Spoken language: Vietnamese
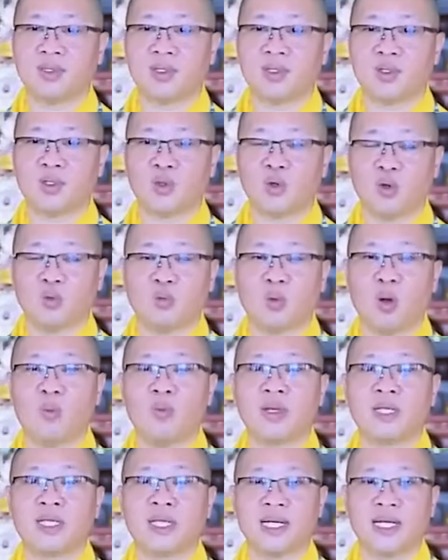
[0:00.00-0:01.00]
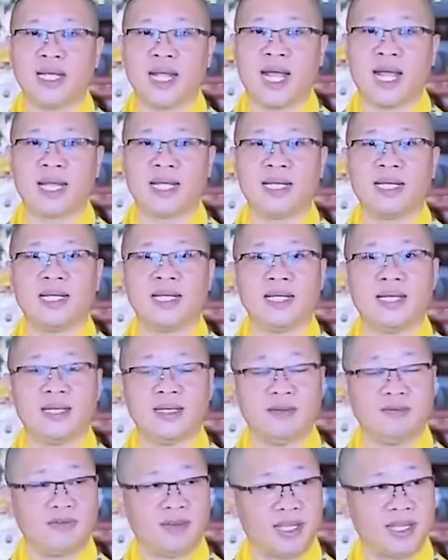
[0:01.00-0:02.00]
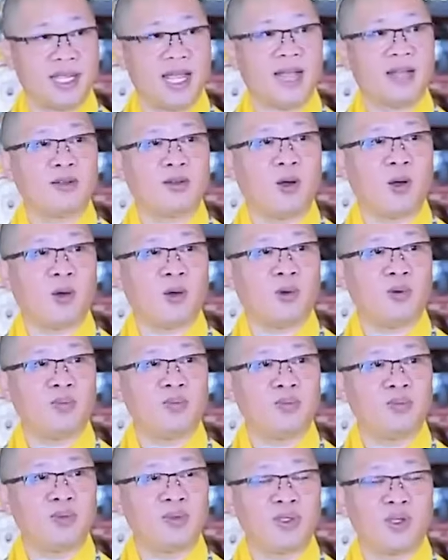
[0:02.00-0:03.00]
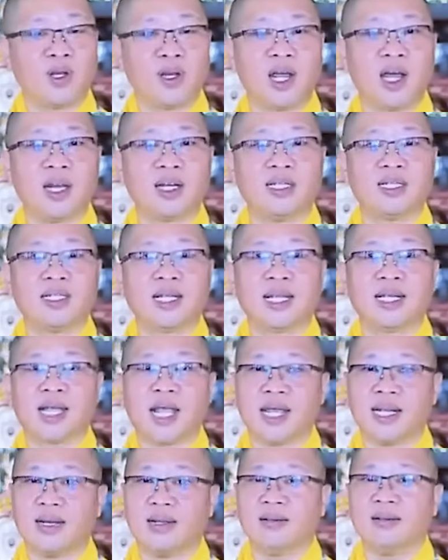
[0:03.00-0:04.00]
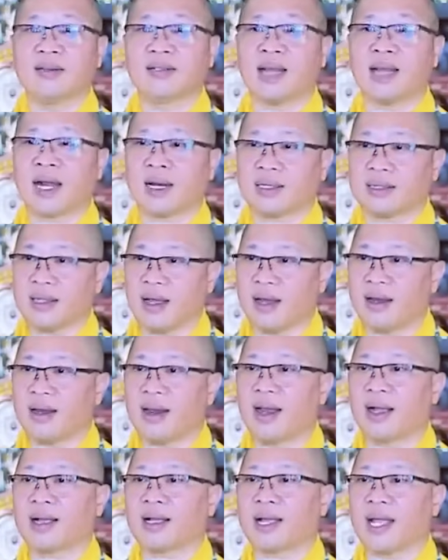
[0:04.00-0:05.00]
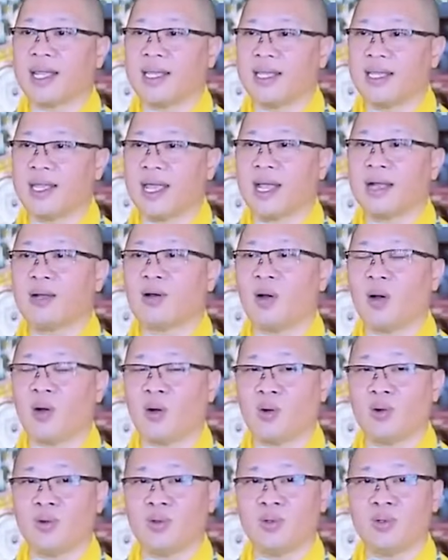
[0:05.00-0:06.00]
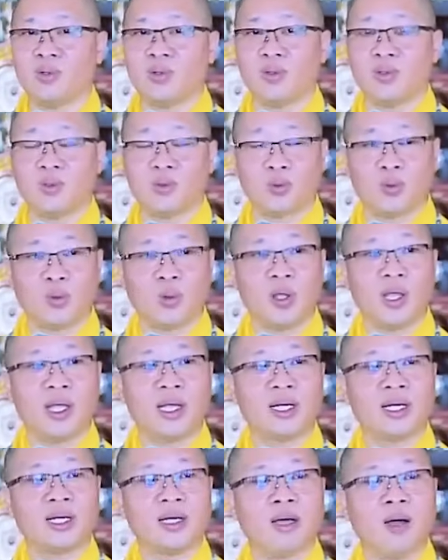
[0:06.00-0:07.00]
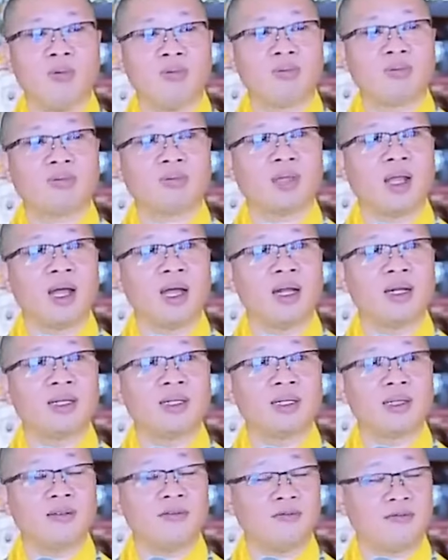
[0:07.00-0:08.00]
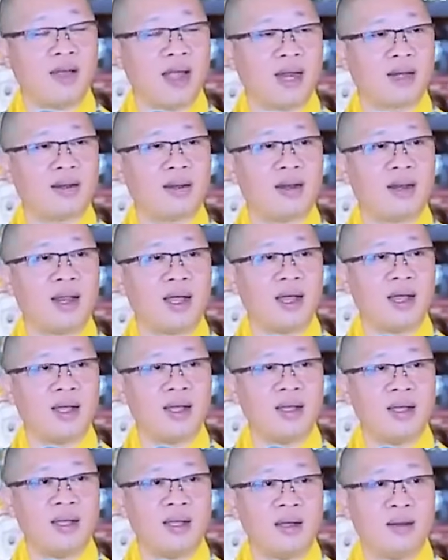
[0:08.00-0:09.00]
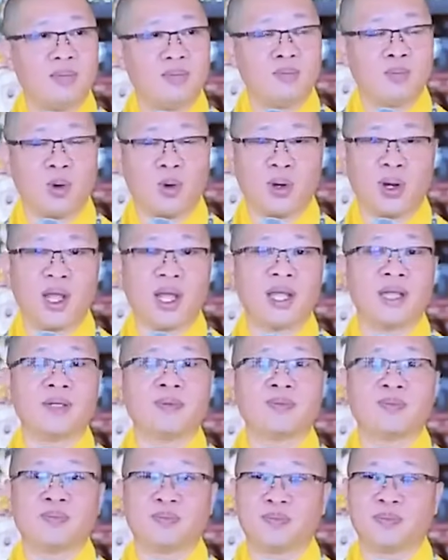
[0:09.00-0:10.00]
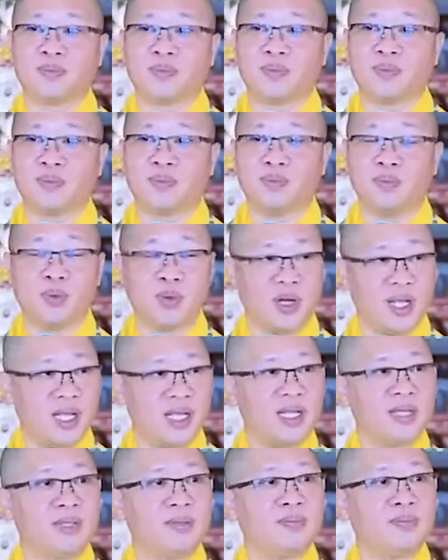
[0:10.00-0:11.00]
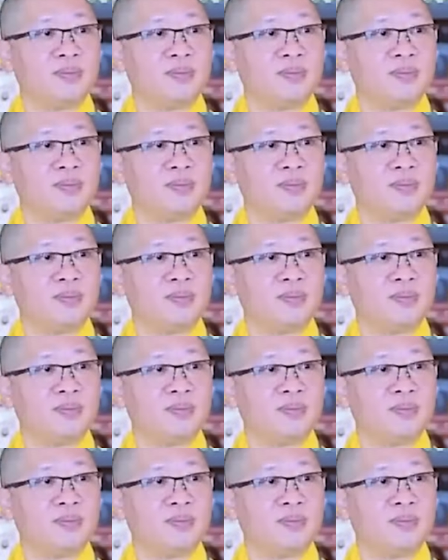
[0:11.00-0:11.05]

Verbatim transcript: suốt bốn mươi chín ngày và giác ngộ. Cho nên cái cây đã được đặt tên là cây giác ngộ. Nguyên gốc tên tiếng Phạn đó là Bồ Đề, Bodhi.